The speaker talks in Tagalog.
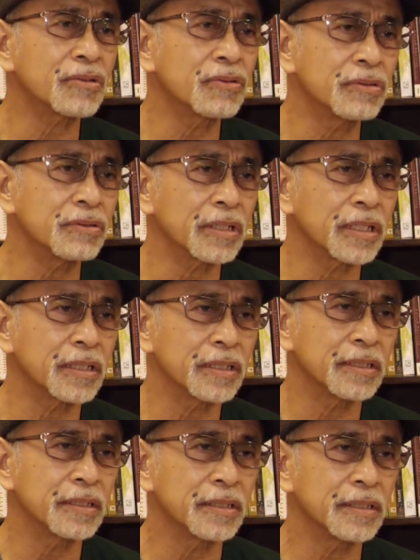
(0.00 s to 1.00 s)
ng dugo eh
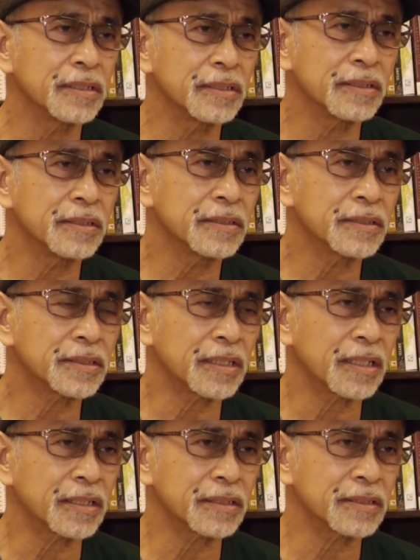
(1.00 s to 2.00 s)

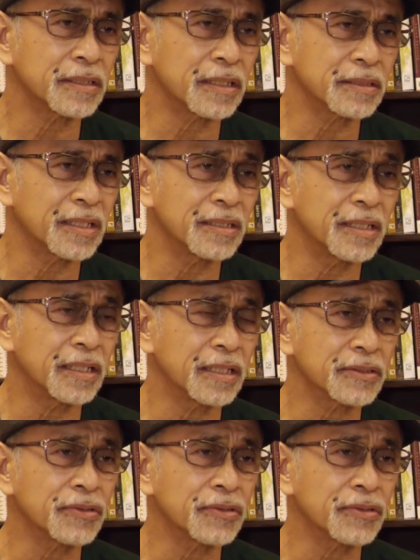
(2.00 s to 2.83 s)
sa sa tindi ng